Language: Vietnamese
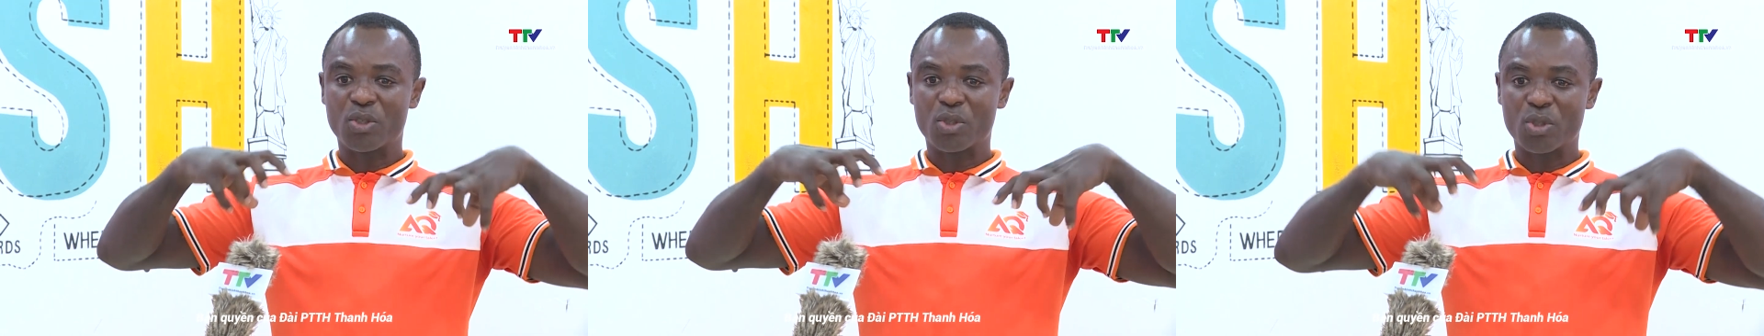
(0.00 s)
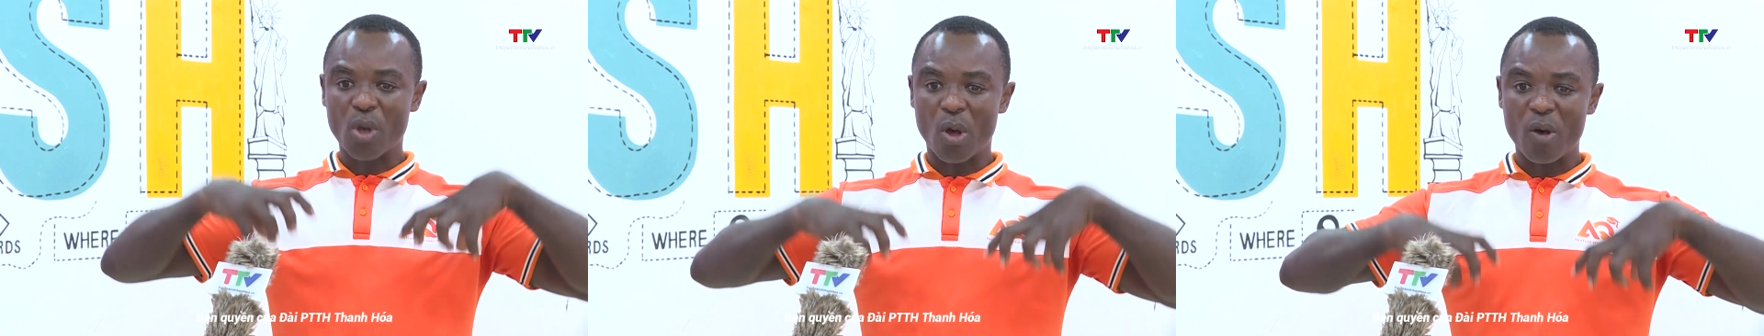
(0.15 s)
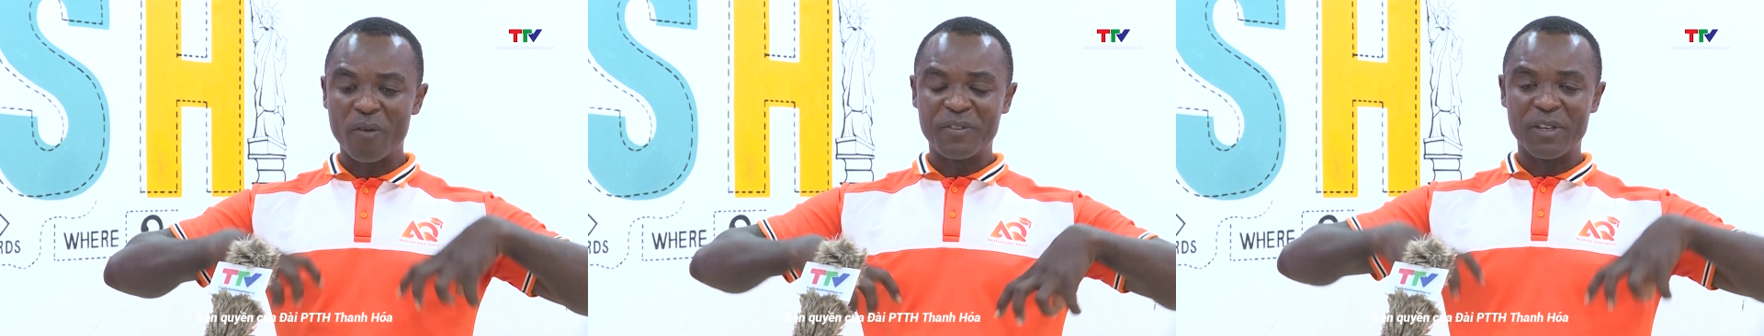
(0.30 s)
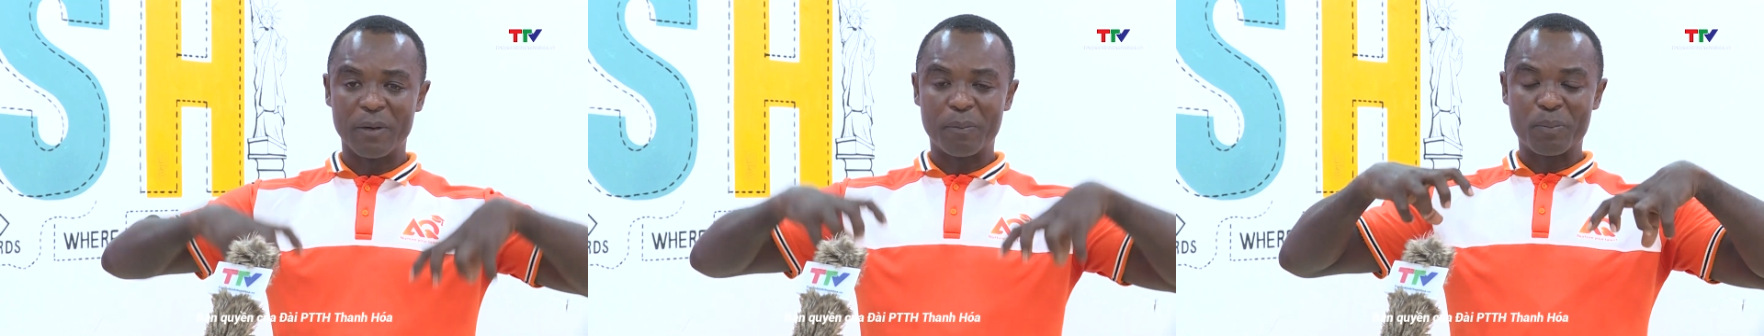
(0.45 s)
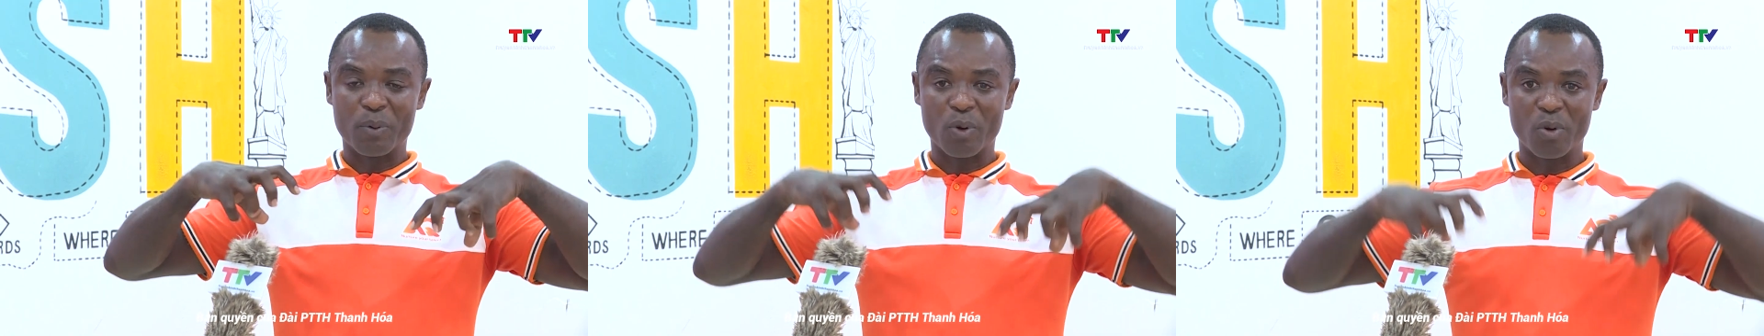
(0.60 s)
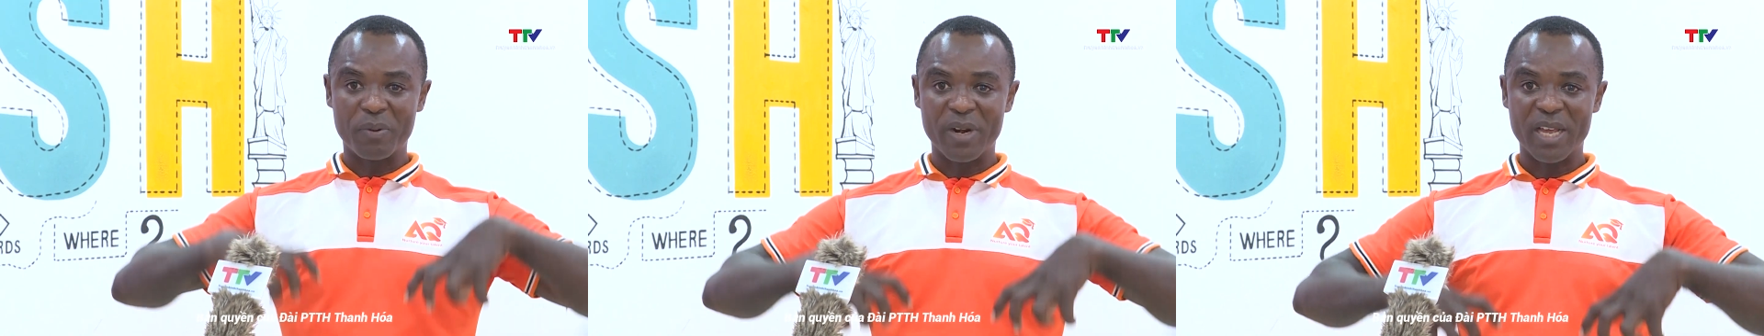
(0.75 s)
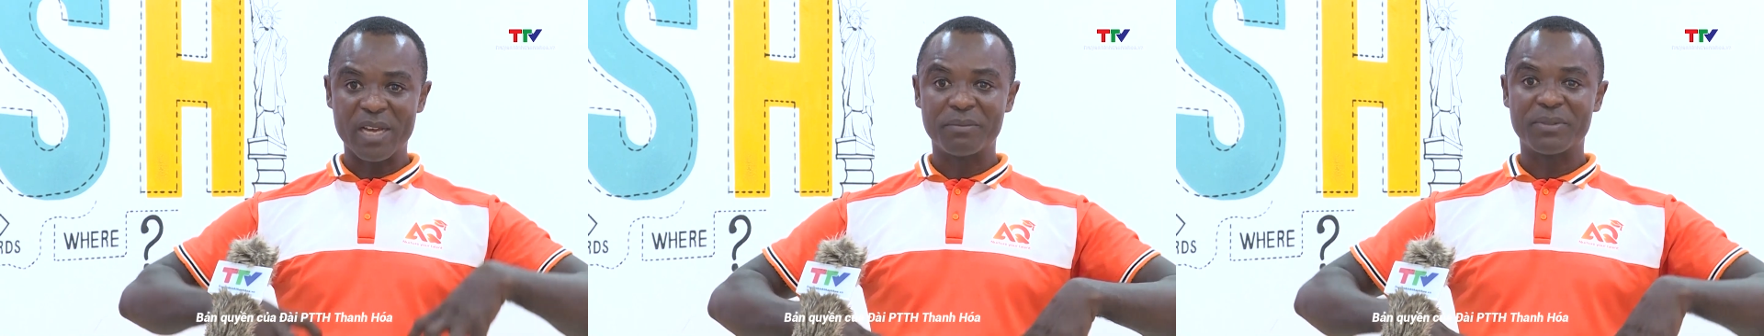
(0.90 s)
solve the
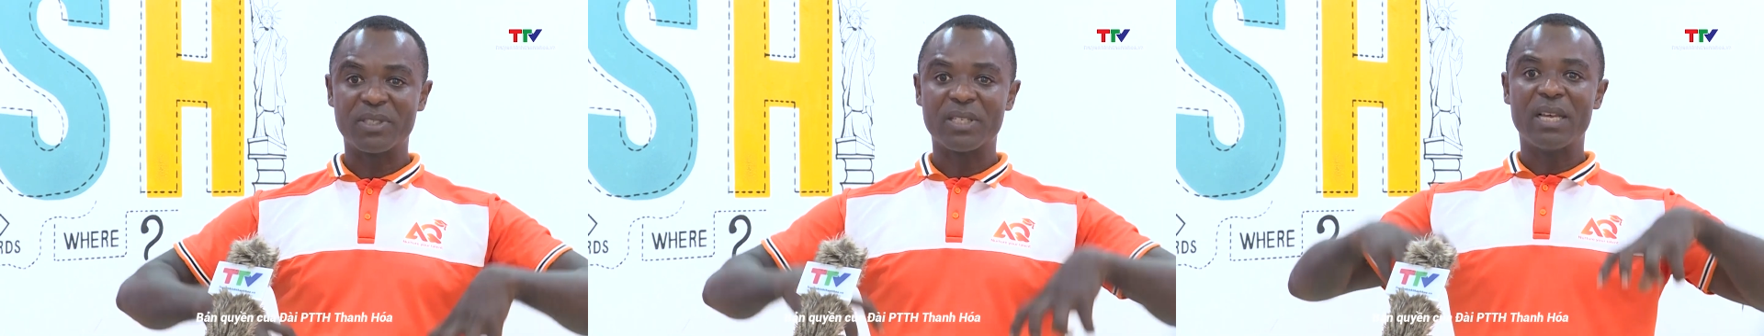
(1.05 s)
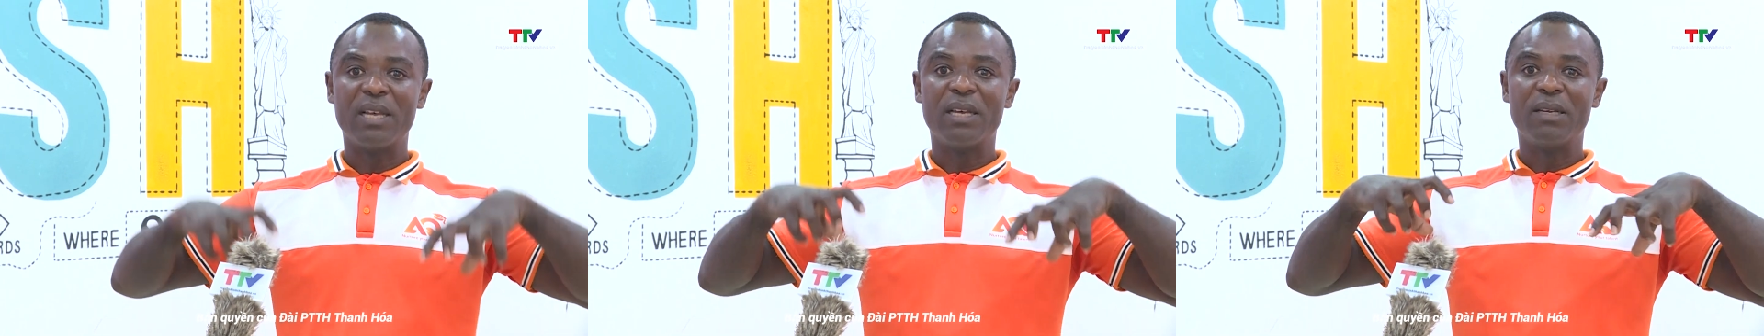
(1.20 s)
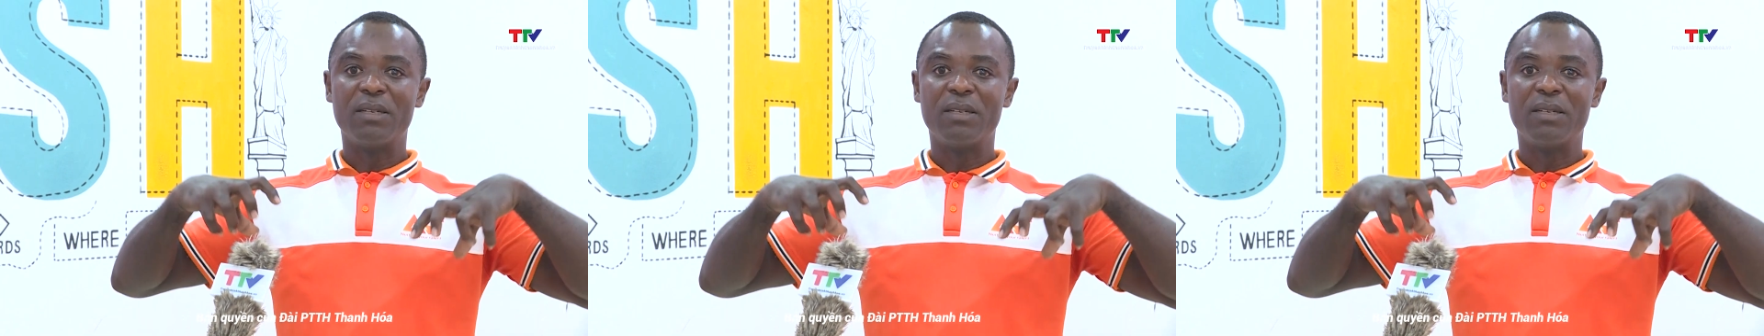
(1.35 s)
problems